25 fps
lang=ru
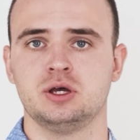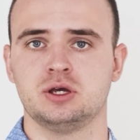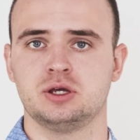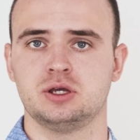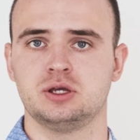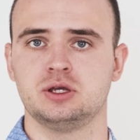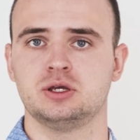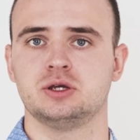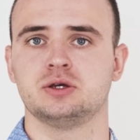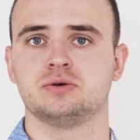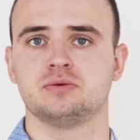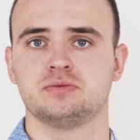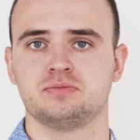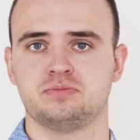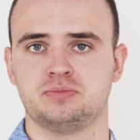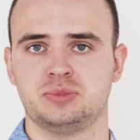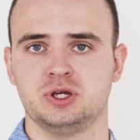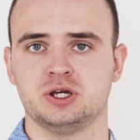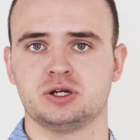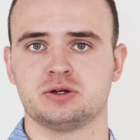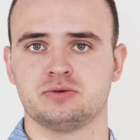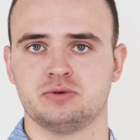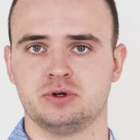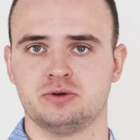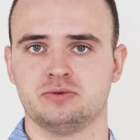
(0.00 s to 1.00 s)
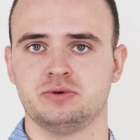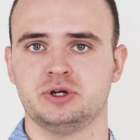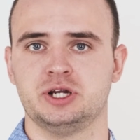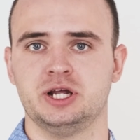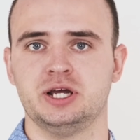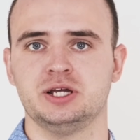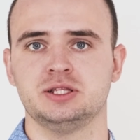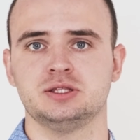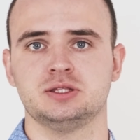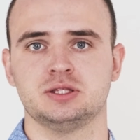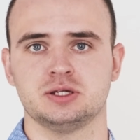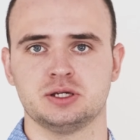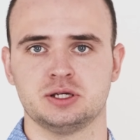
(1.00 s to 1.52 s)
И первый
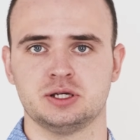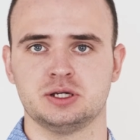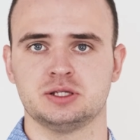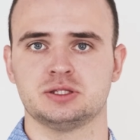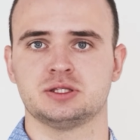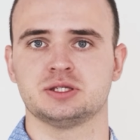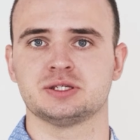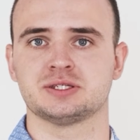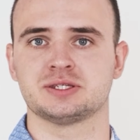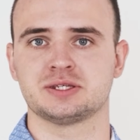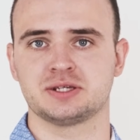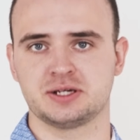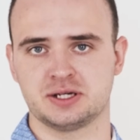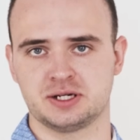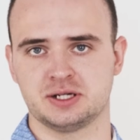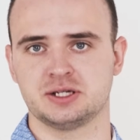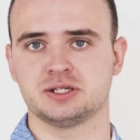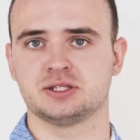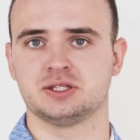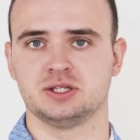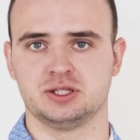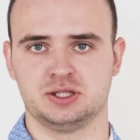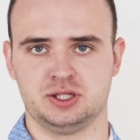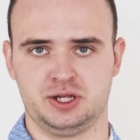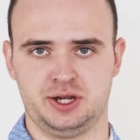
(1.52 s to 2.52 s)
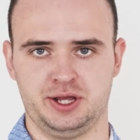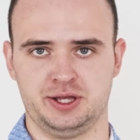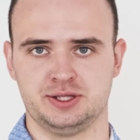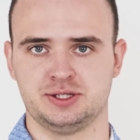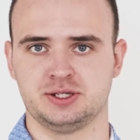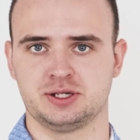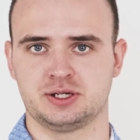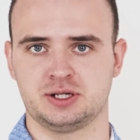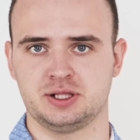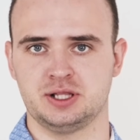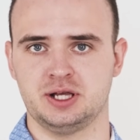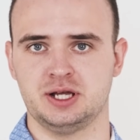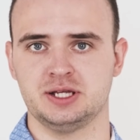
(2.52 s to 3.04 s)
вариант – это скрытый
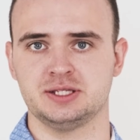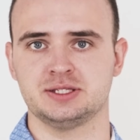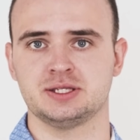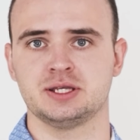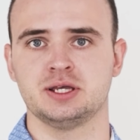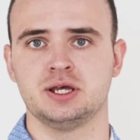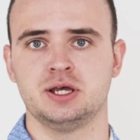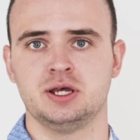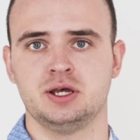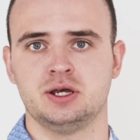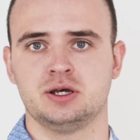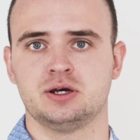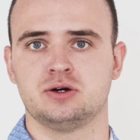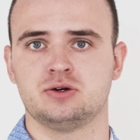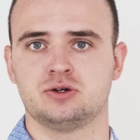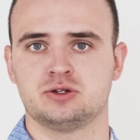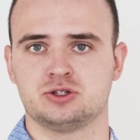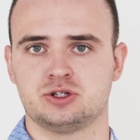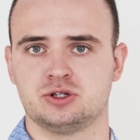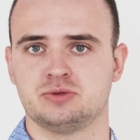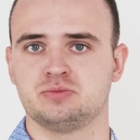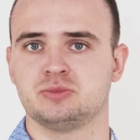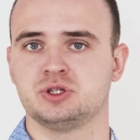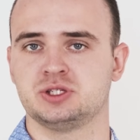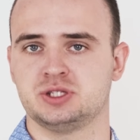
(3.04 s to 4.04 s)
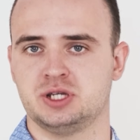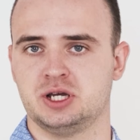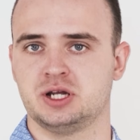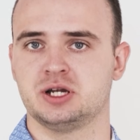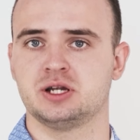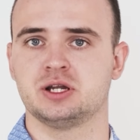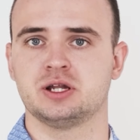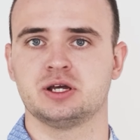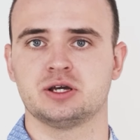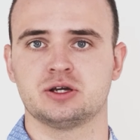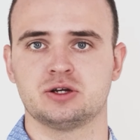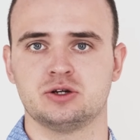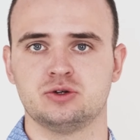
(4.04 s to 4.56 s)
третий класс, он же
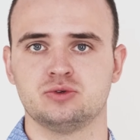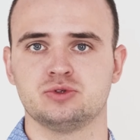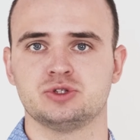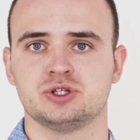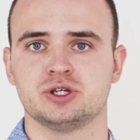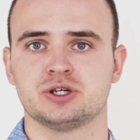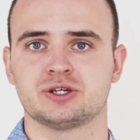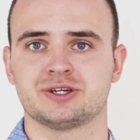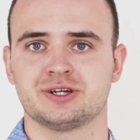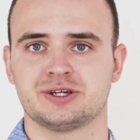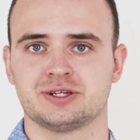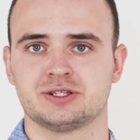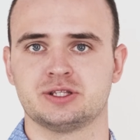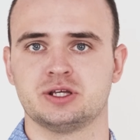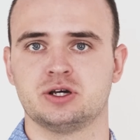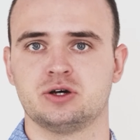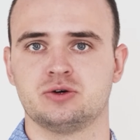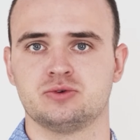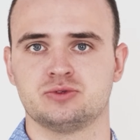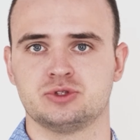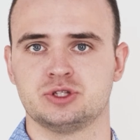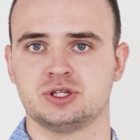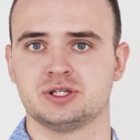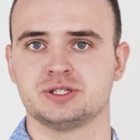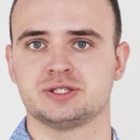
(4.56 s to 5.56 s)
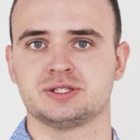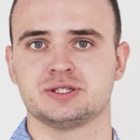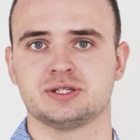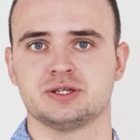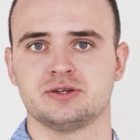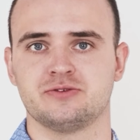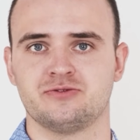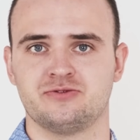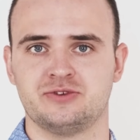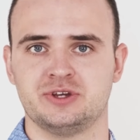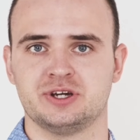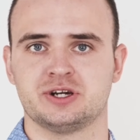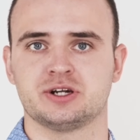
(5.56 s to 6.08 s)
мезиальная окклюзия, когда у нас
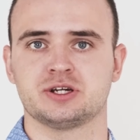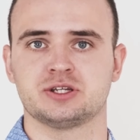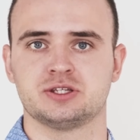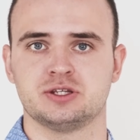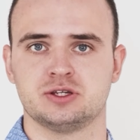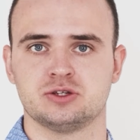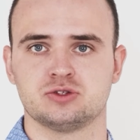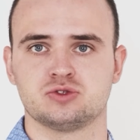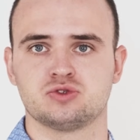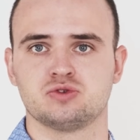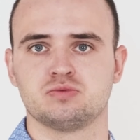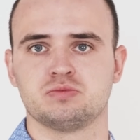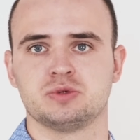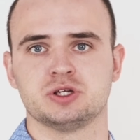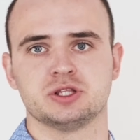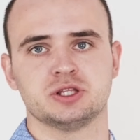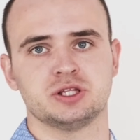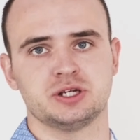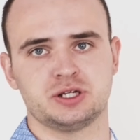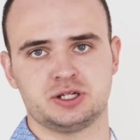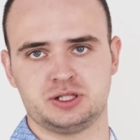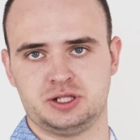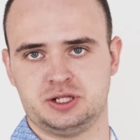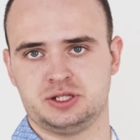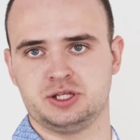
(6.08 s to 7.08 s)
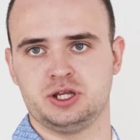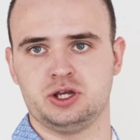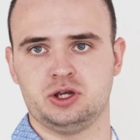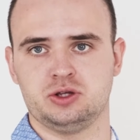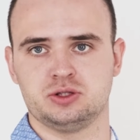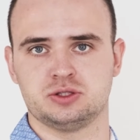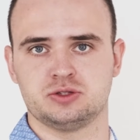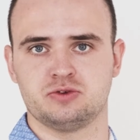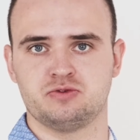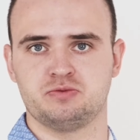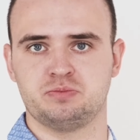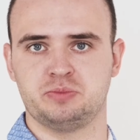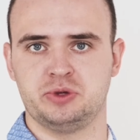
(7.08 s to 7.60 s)
верхние зубы
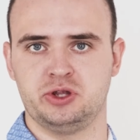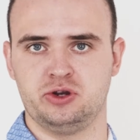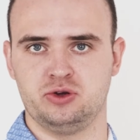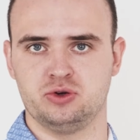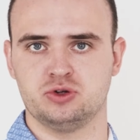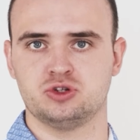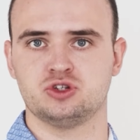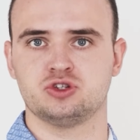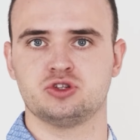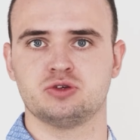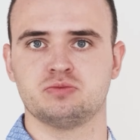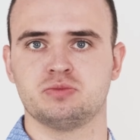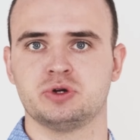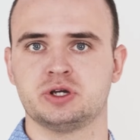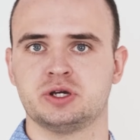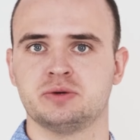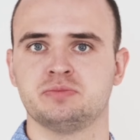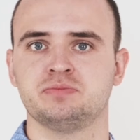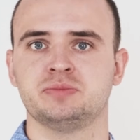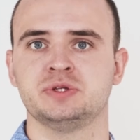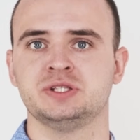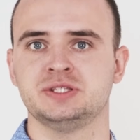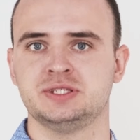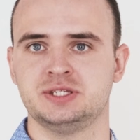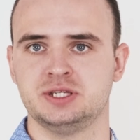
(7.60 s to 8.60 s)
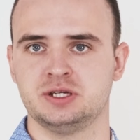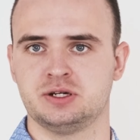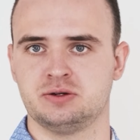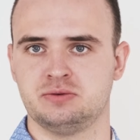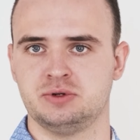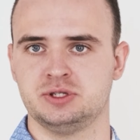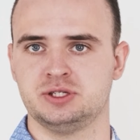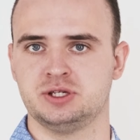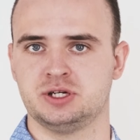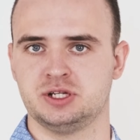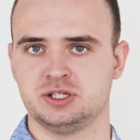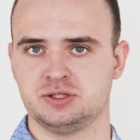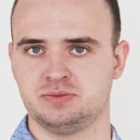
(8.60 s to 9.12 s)
наклоняются вперед, чтобы
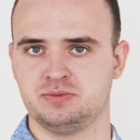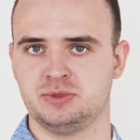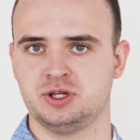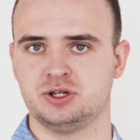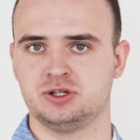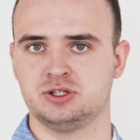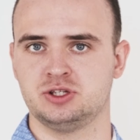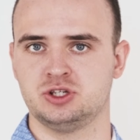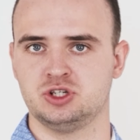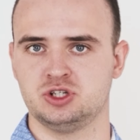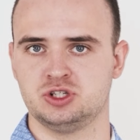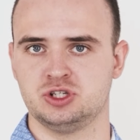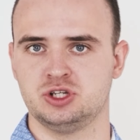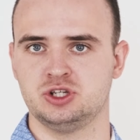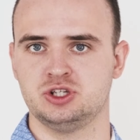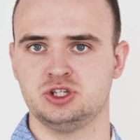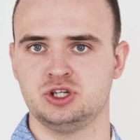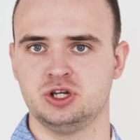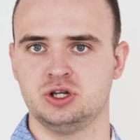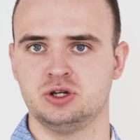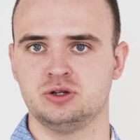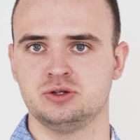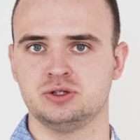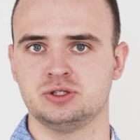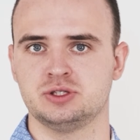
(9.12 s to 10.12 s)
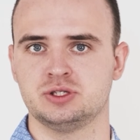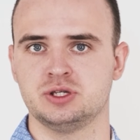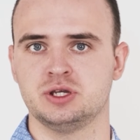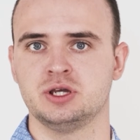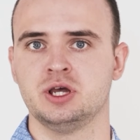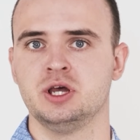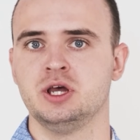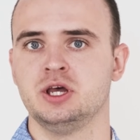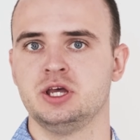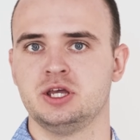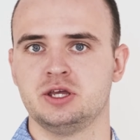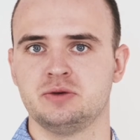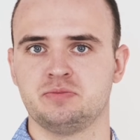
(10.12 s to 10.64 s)
компенсировать размер нижней челюсти,
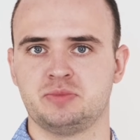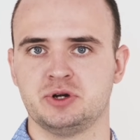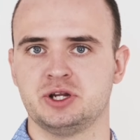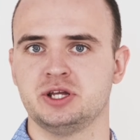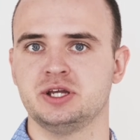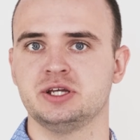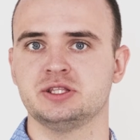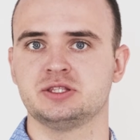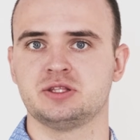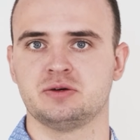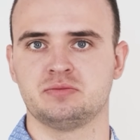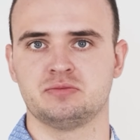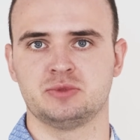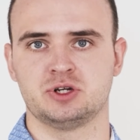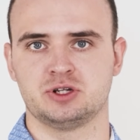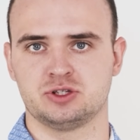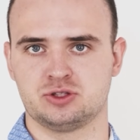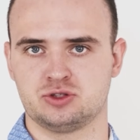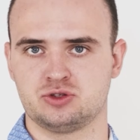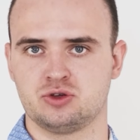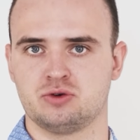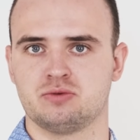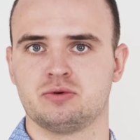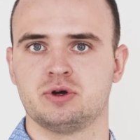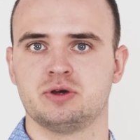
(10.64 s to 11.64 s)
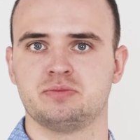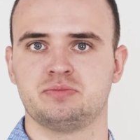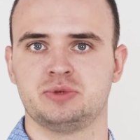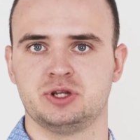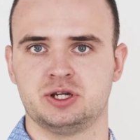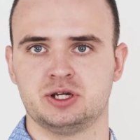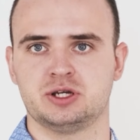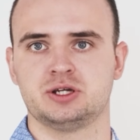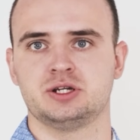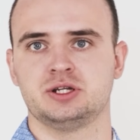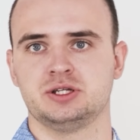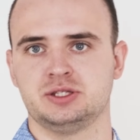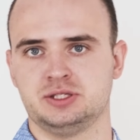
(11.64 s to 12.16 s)
и при этом резцовое
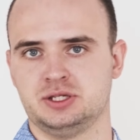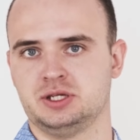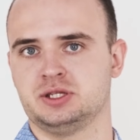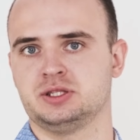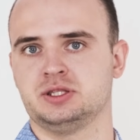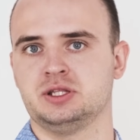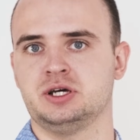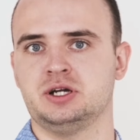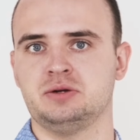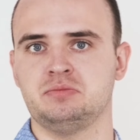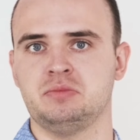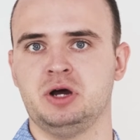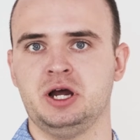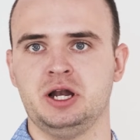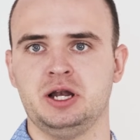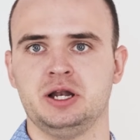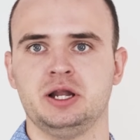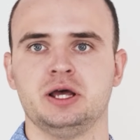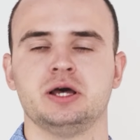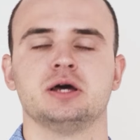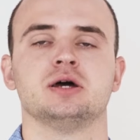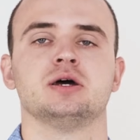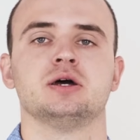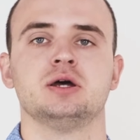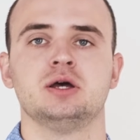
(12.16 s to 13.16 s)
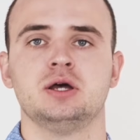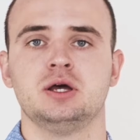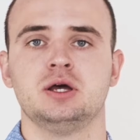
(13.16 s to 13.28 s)
перекрытие нормальное.